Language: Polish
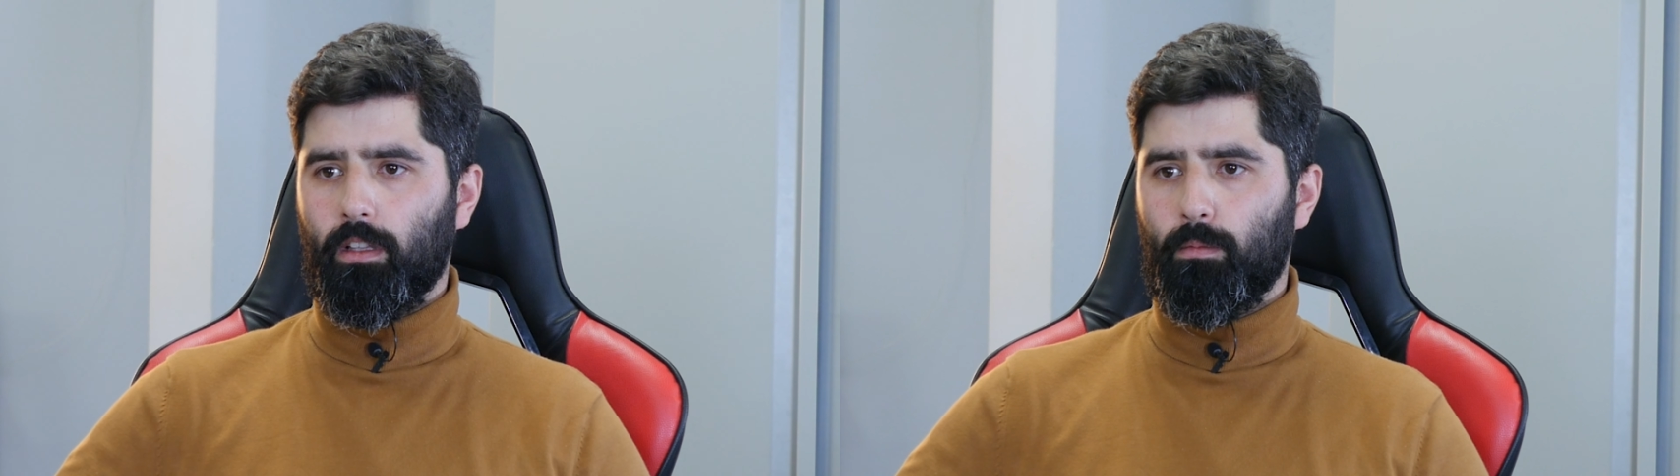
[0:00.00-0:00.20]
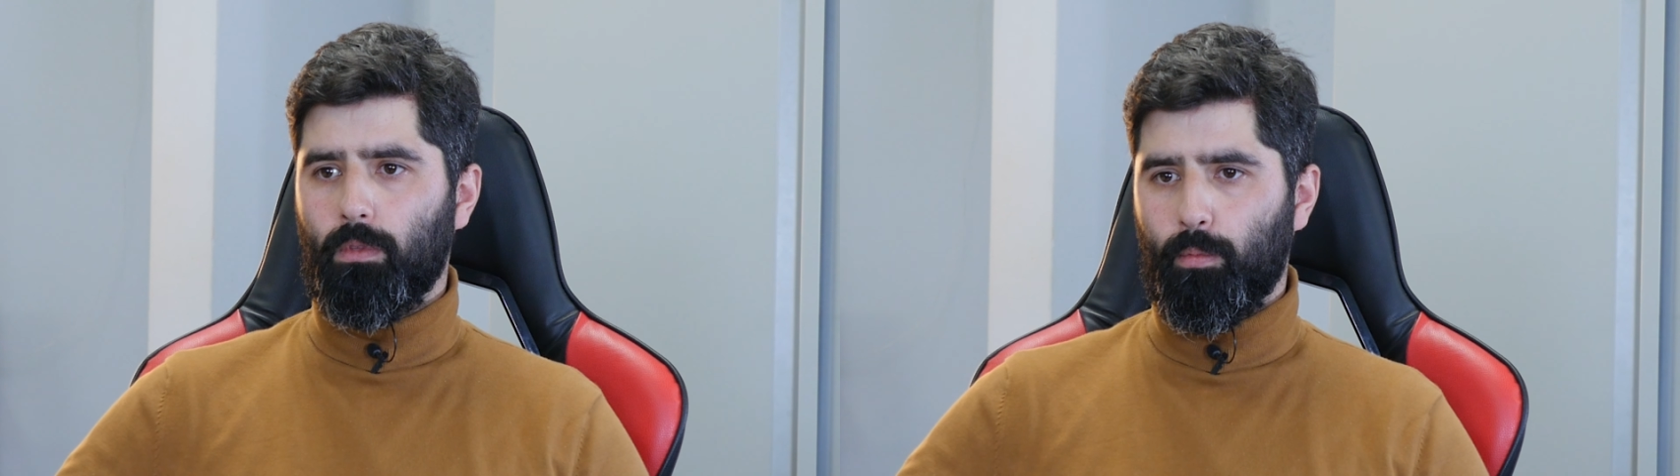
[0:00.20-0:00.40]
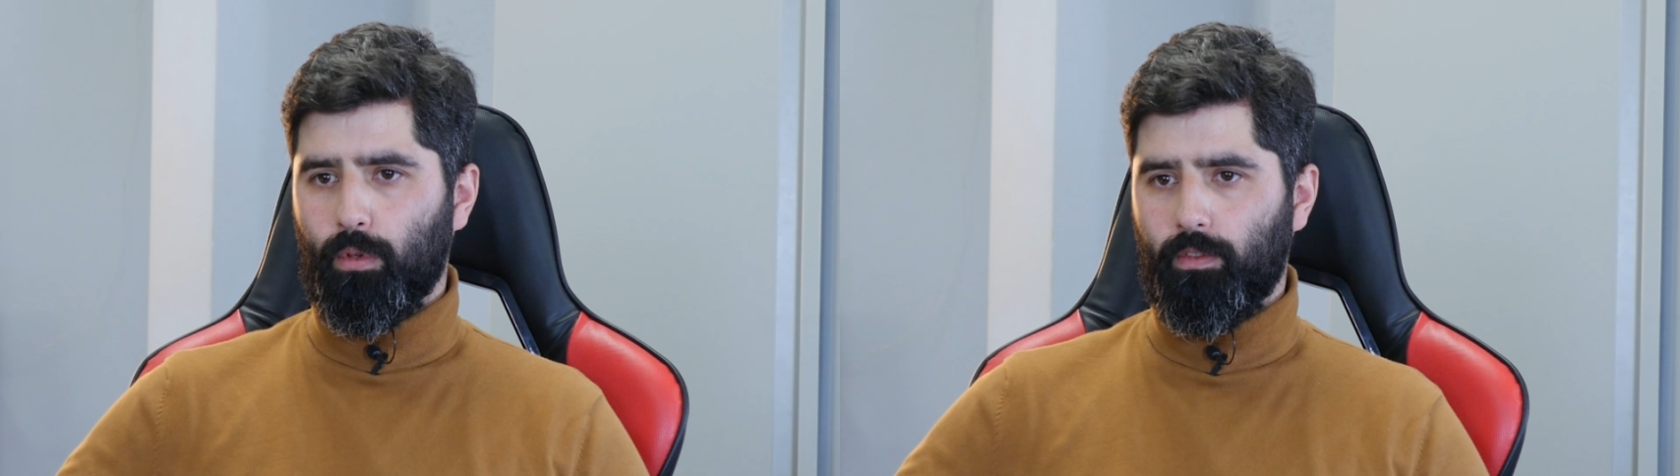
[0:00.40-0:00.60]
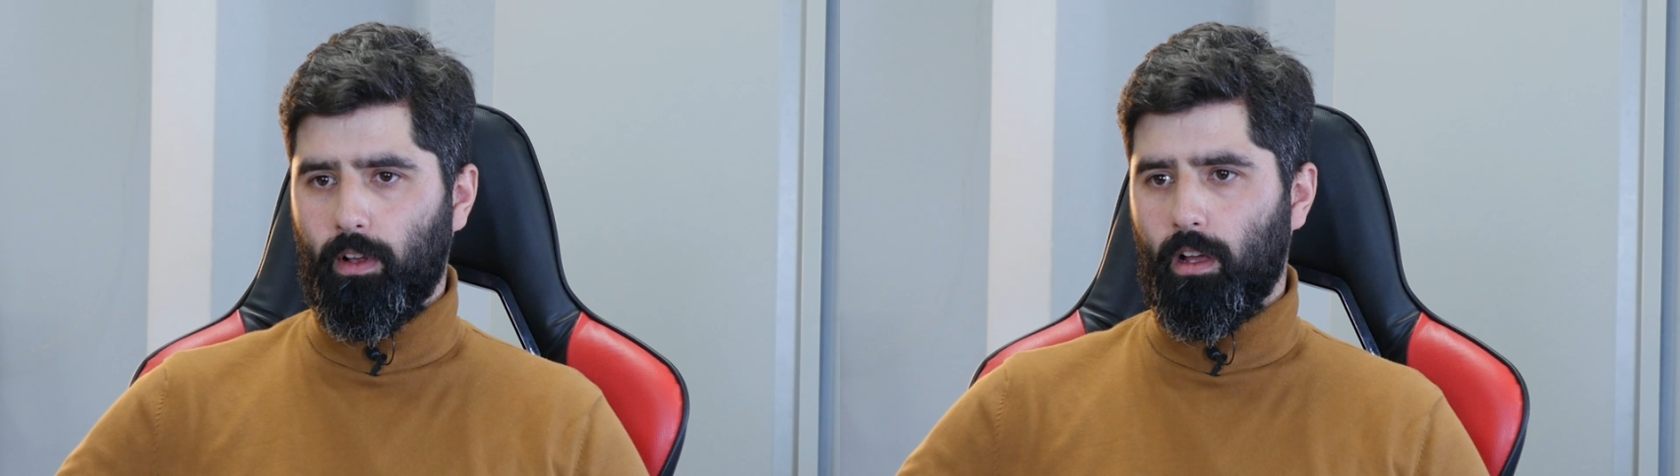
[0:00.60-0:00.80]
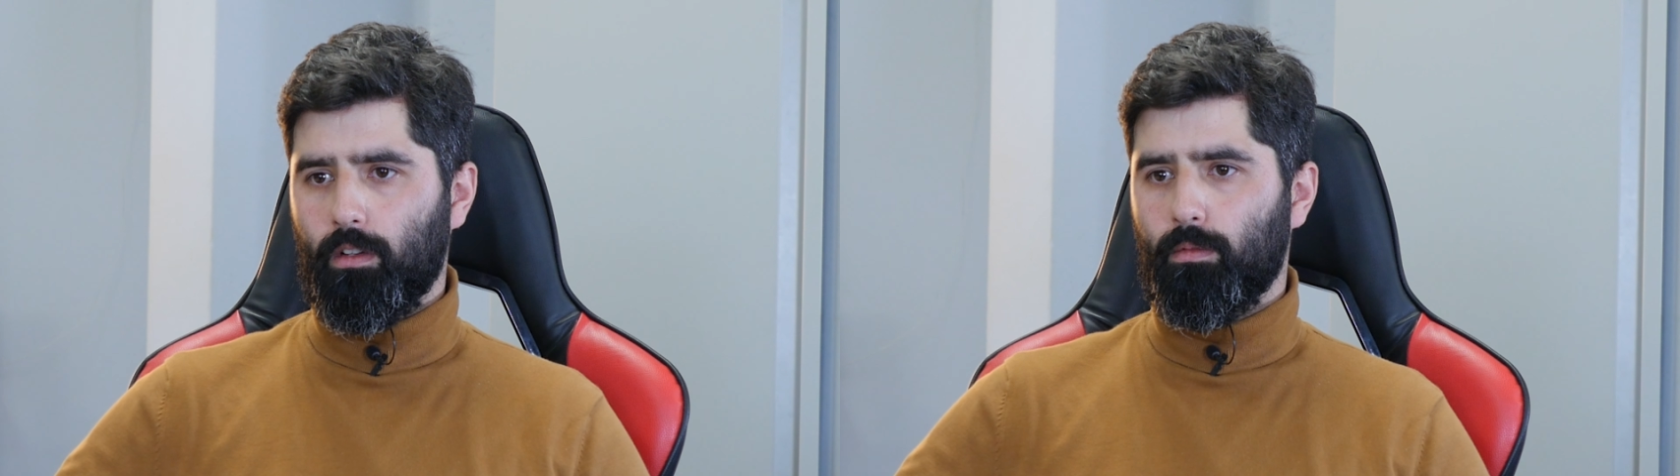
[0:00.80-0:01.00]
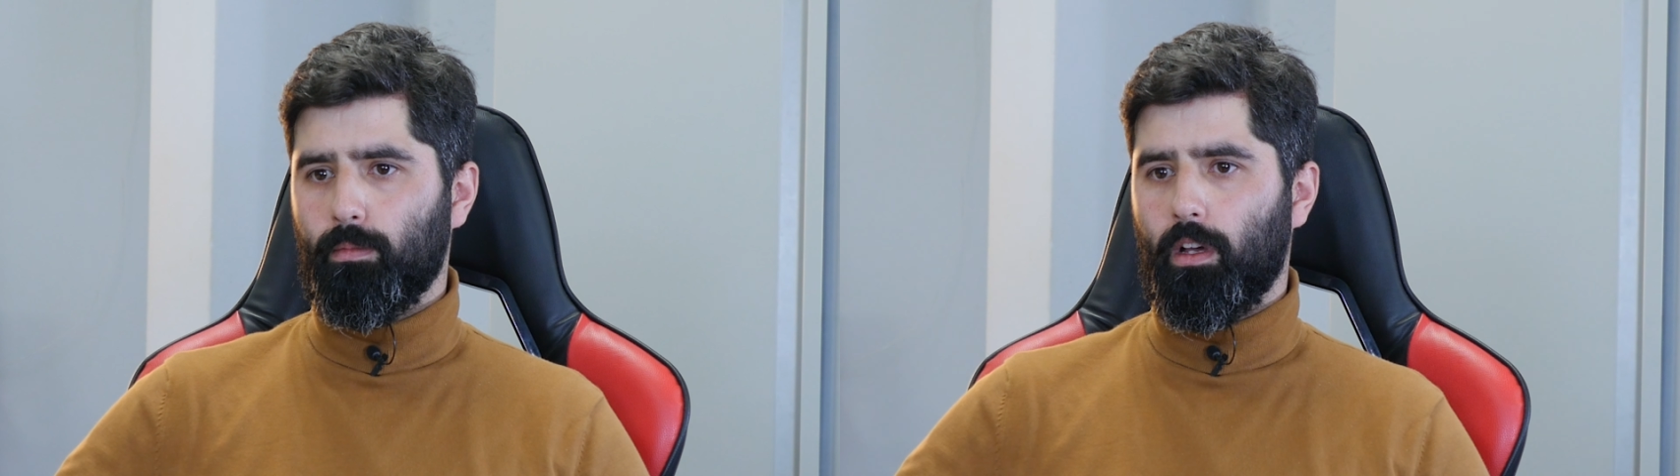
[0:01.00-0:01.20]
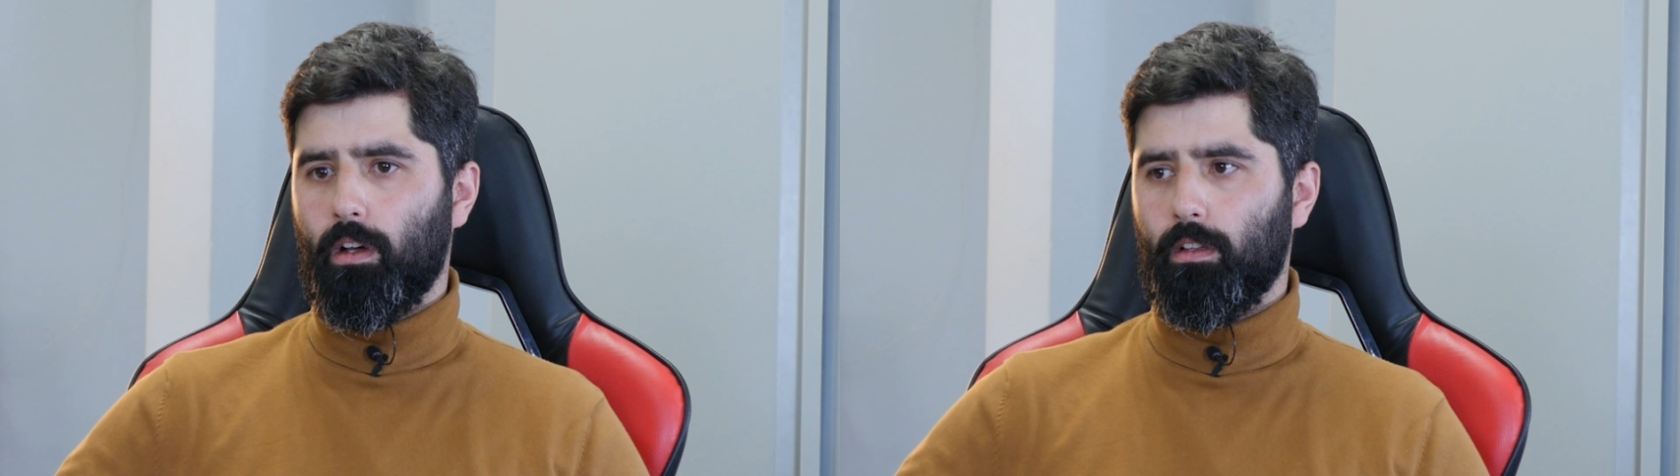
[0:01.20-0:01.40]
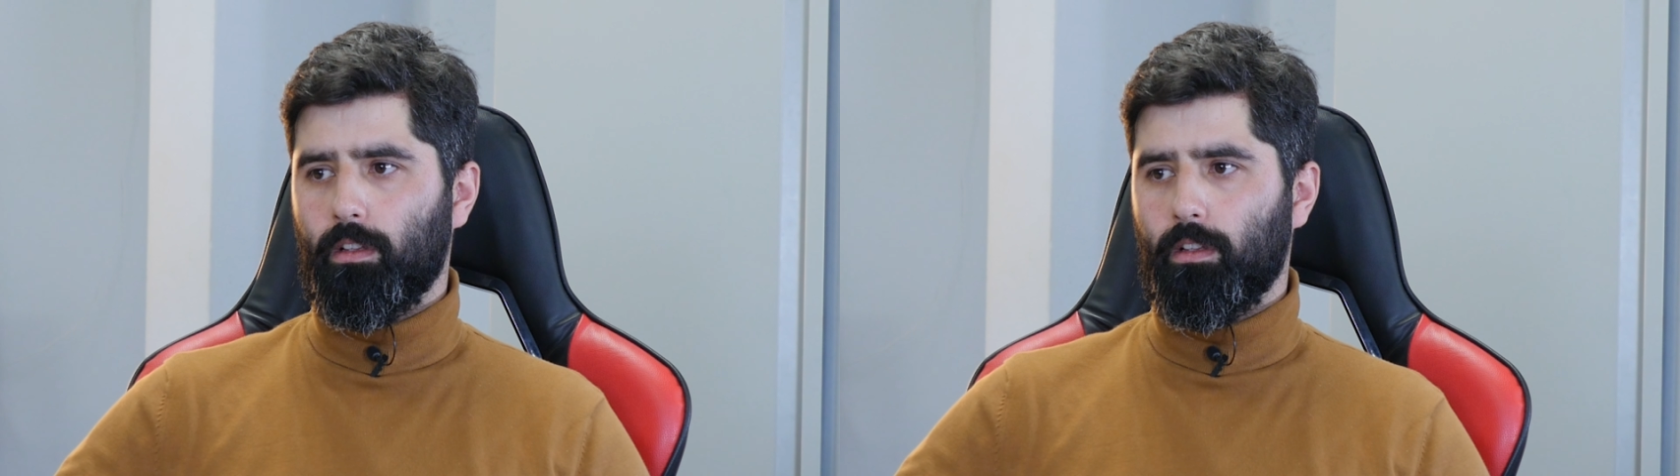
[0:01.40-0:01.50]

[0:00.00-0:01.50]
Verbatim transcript: nam nie pozwalają na,